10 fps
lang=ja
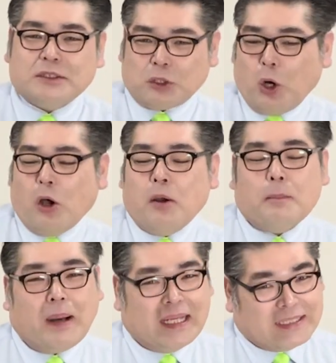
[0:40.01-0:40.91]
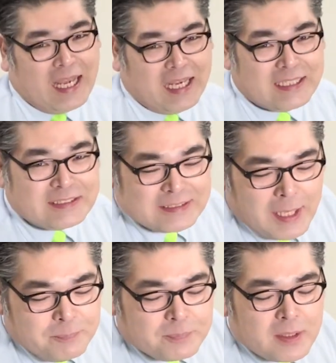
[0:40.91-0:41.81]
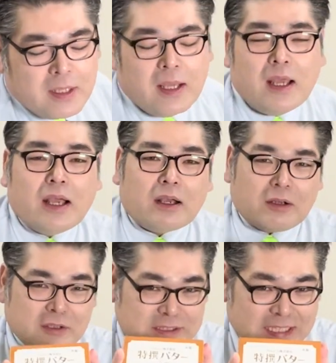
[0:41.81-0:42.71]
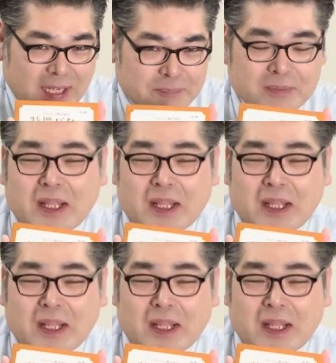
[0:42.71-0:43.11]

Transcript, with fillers: そのバターがですねこちら